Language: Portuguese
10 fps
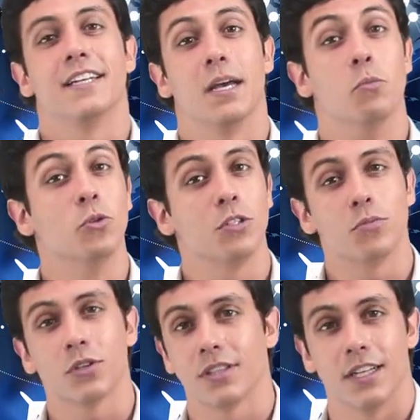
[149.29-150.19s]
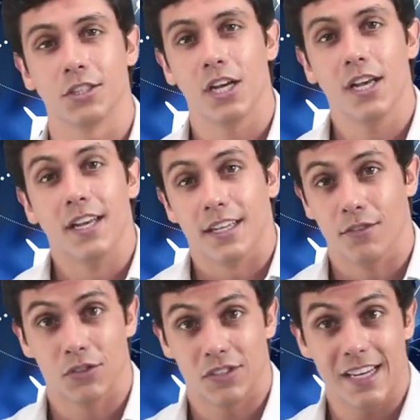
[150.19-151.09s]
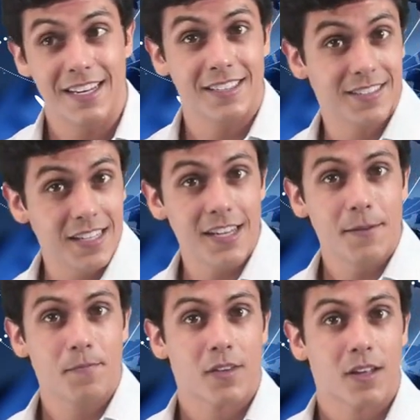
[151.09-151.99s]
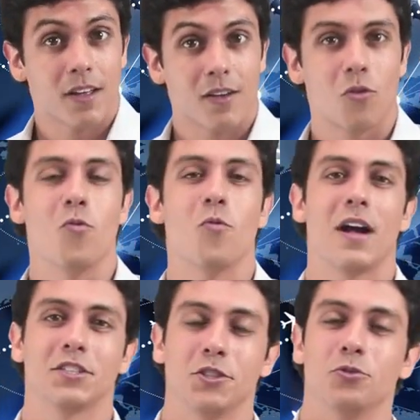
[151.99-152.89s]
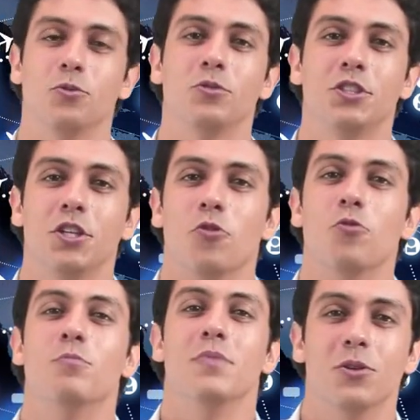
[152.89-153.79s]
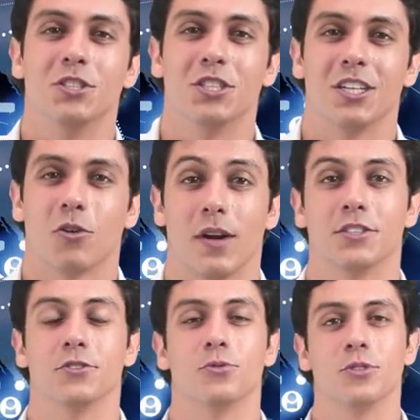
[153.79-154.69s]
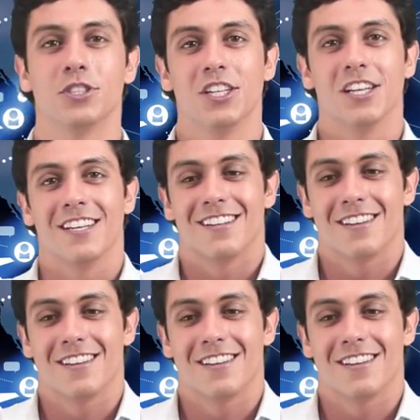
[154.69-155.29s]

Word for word: E é muito importante que você inicie com atitude humilde, com atitude